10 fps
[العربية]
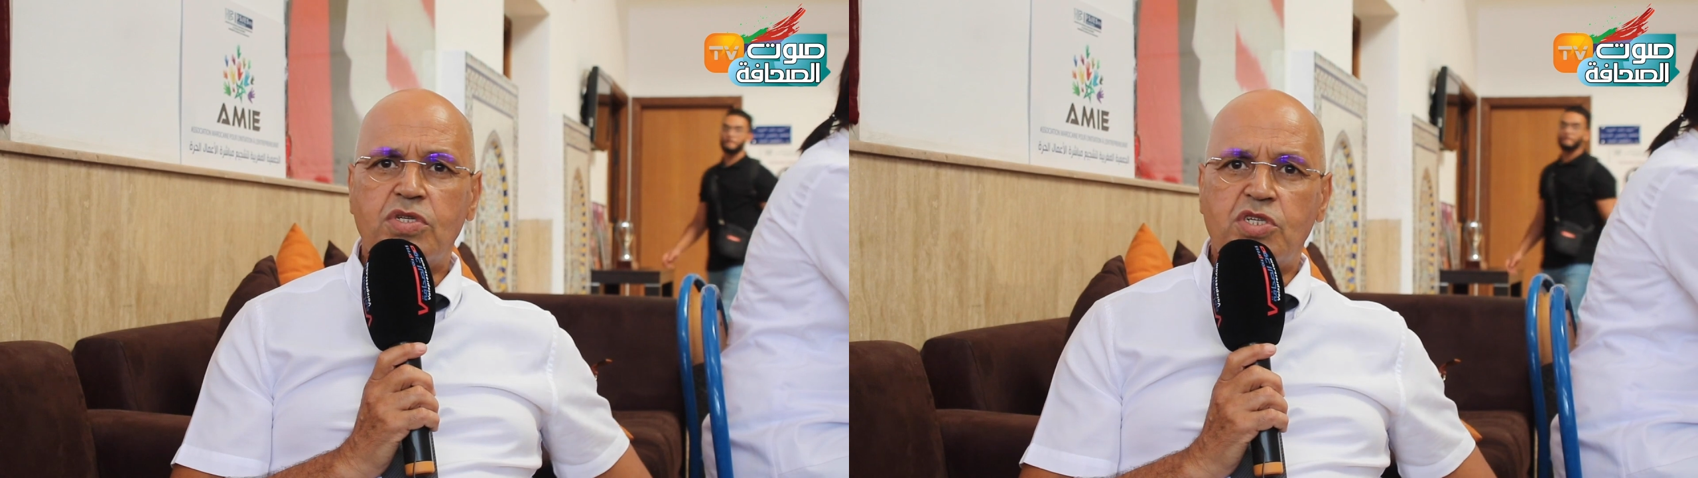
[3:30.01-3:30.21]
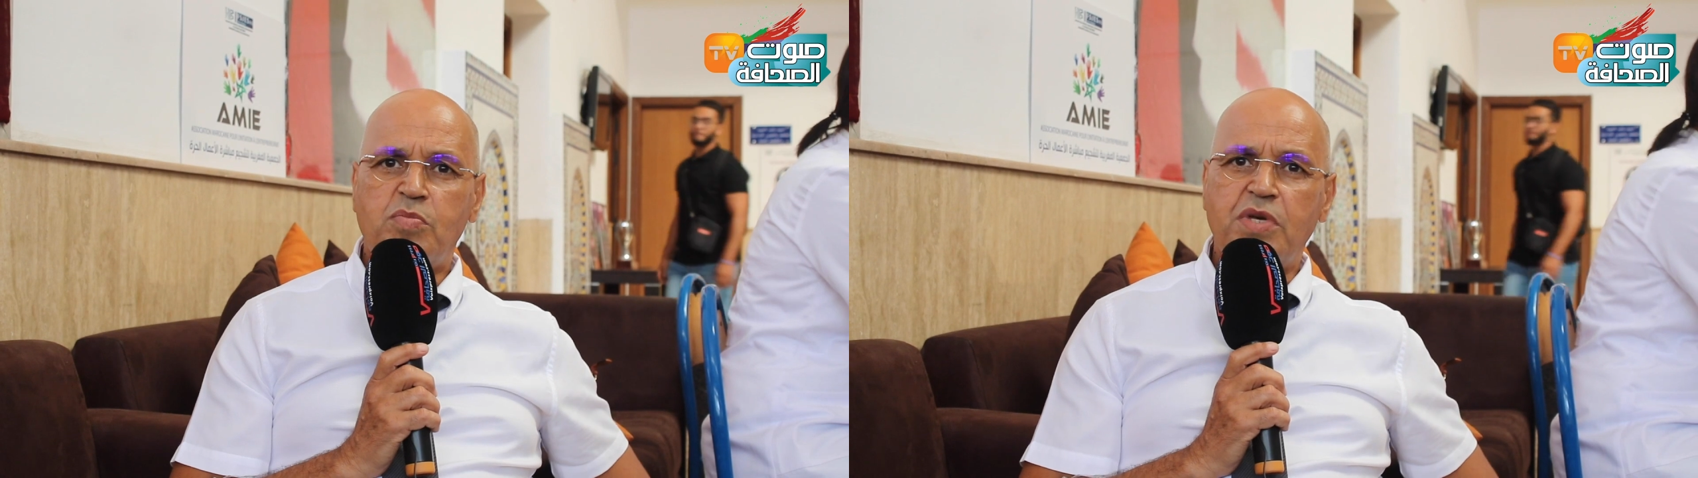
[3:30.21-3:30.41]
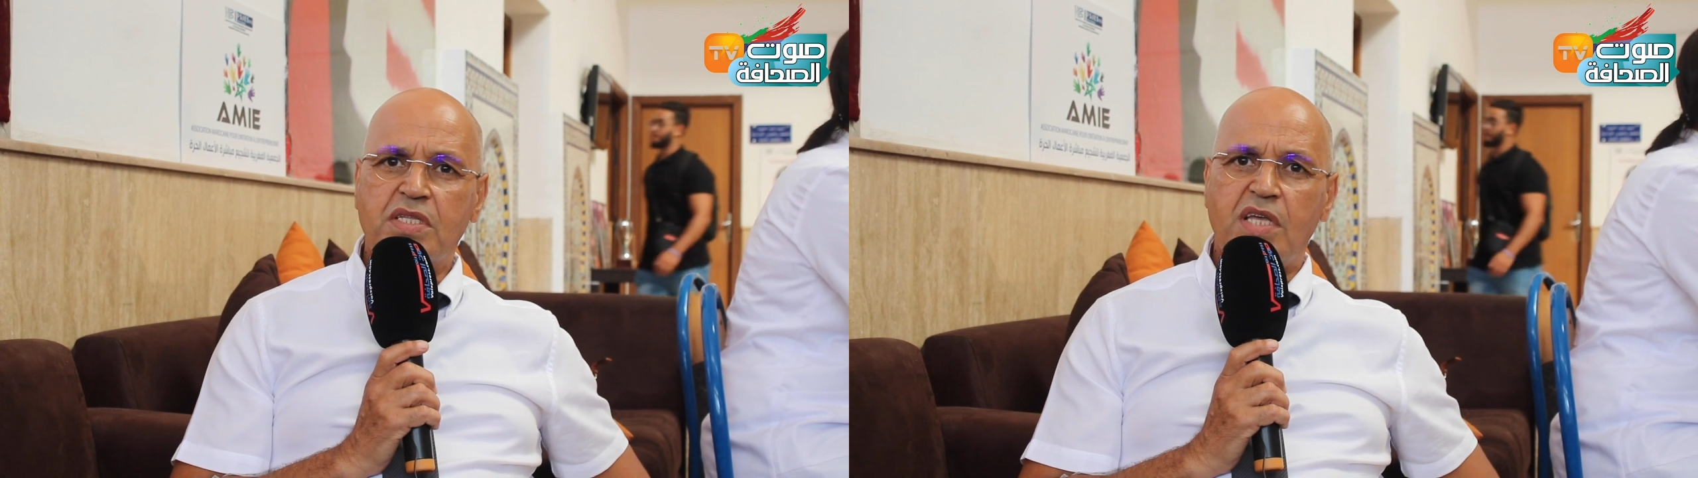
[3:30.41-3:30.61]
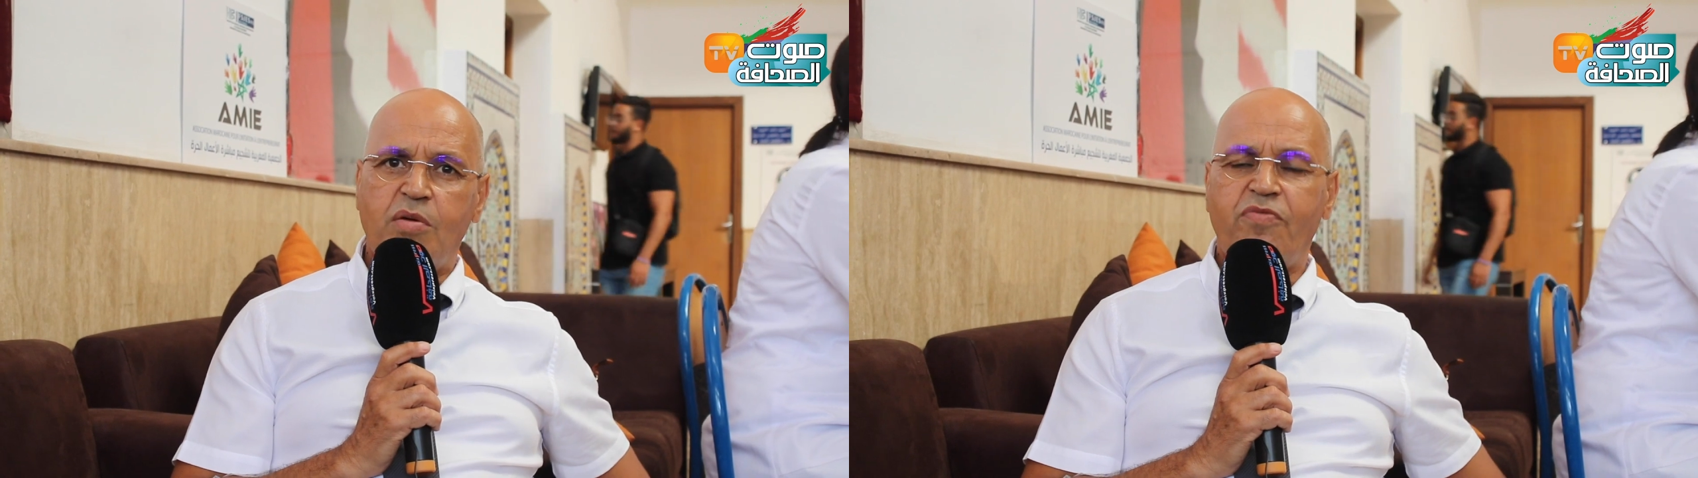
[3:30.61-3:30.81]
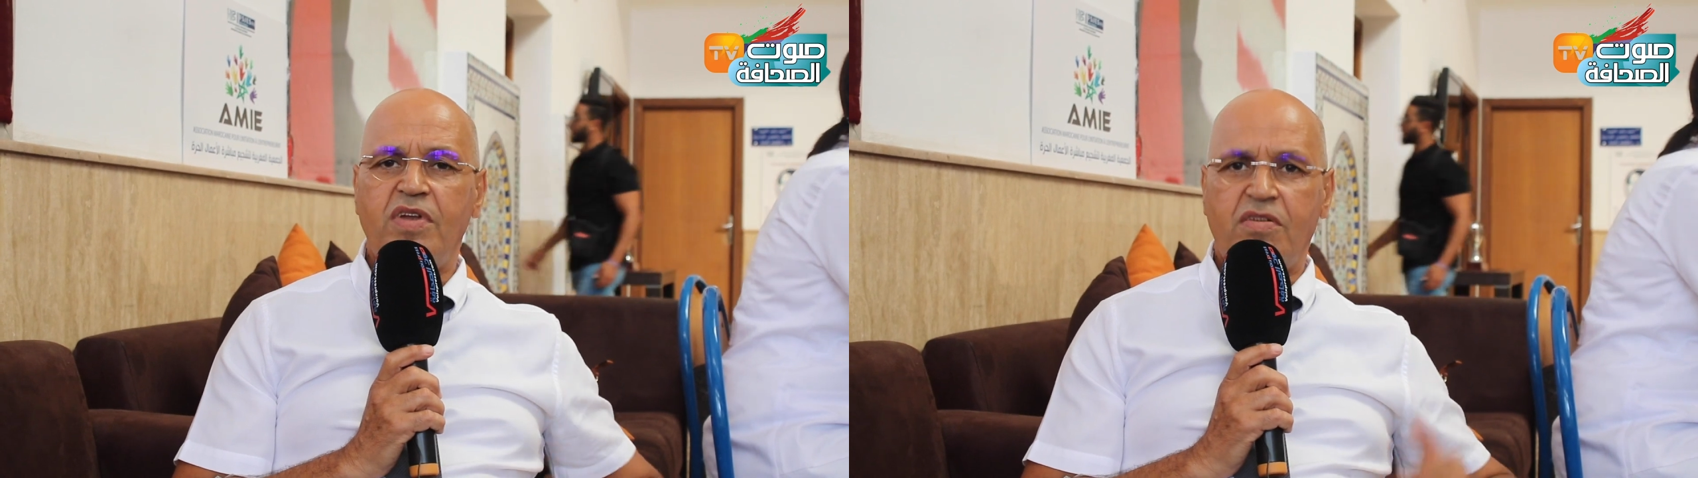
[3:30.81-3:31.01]
جميع
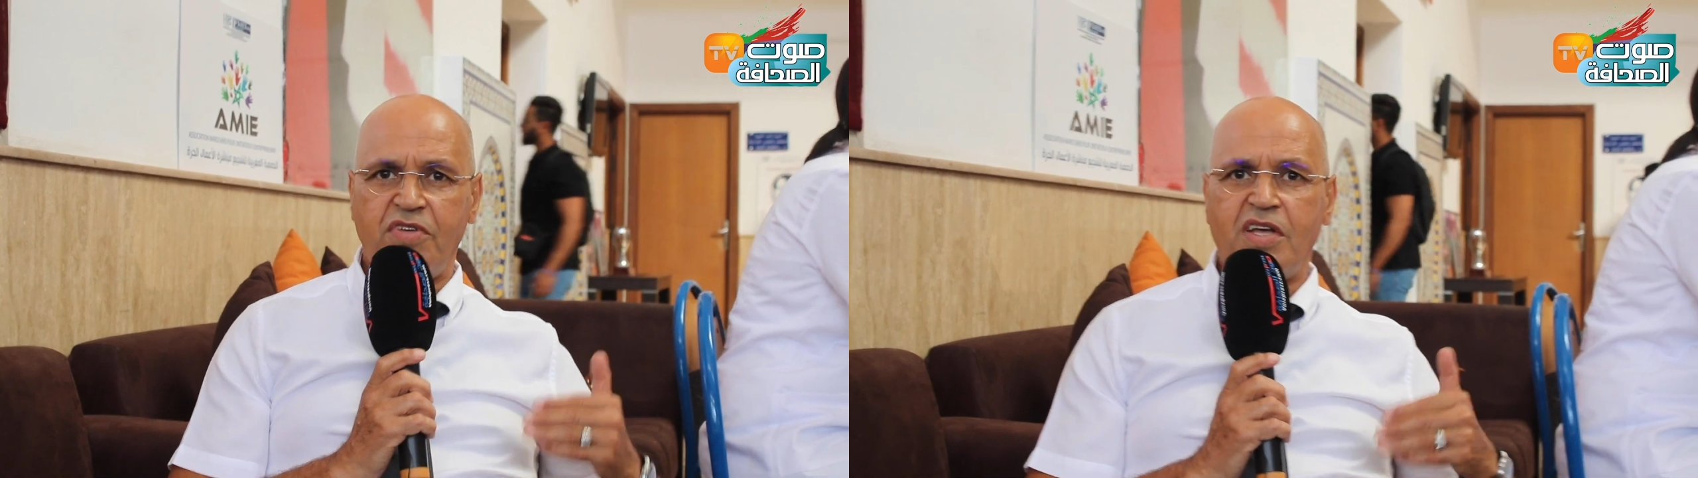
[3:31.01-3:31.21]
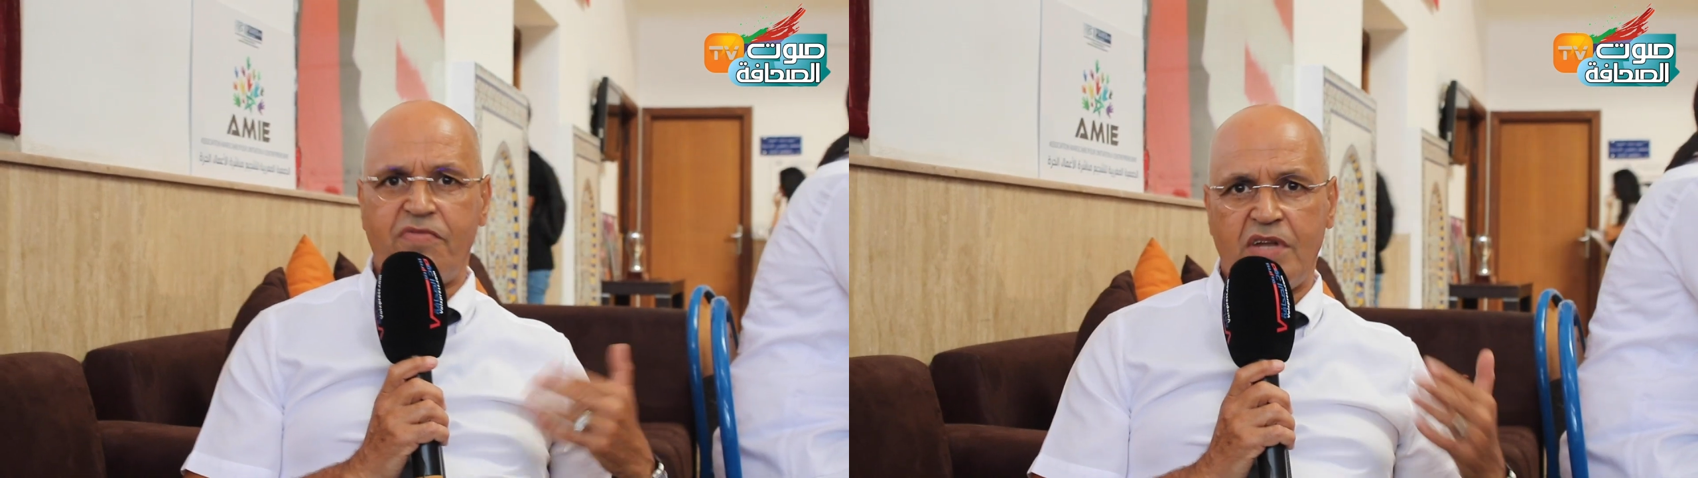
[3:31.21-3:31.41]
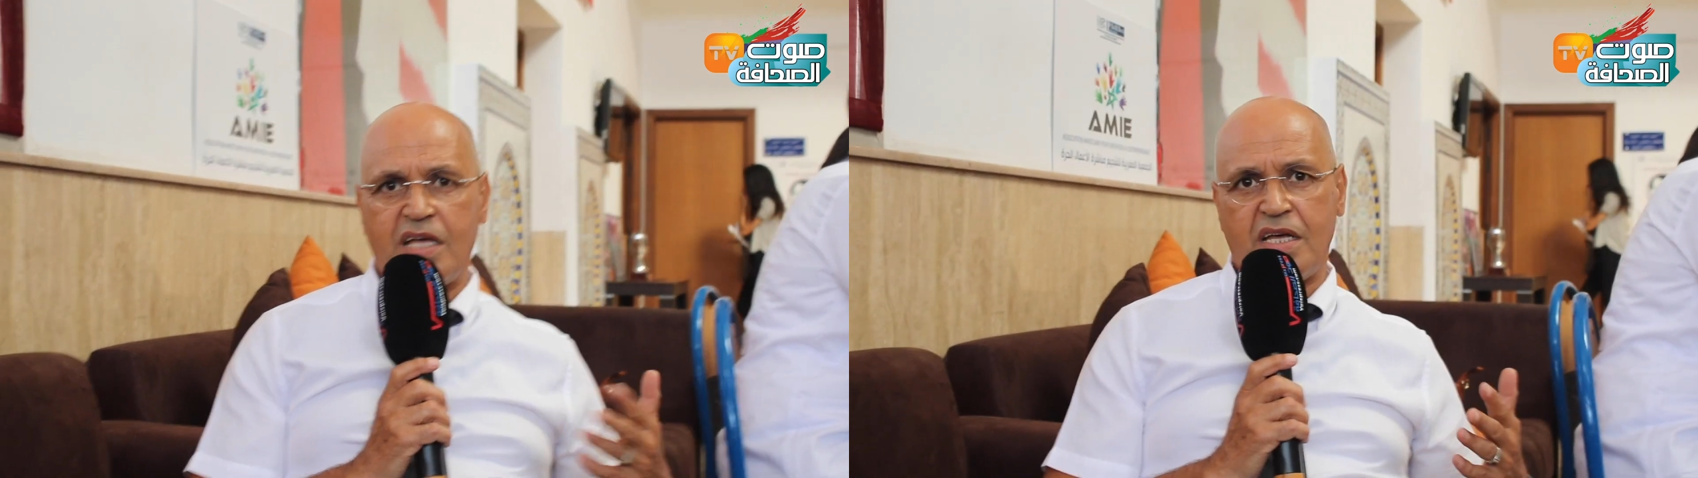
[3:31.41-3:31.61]
الطلبه في في